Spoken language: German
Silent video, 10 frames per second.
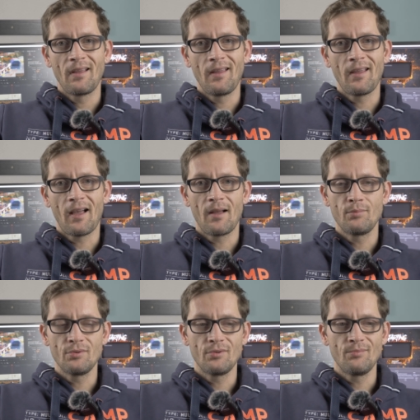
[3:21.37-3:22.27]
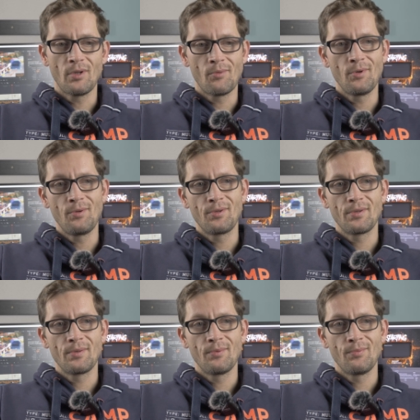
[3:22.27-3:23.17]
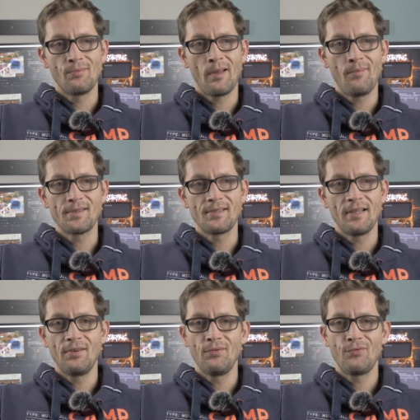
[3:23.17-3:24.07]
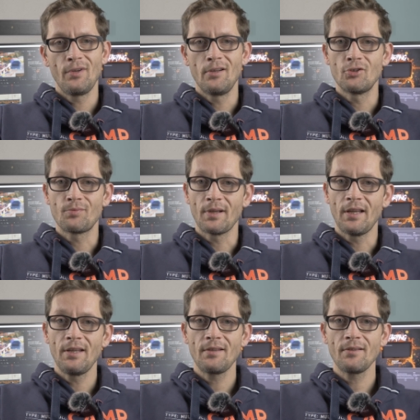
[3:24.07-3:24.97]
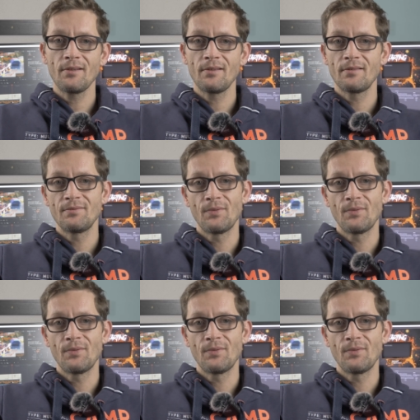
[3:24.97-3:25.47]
ich habe mit meinen Patienten viele Gespräche.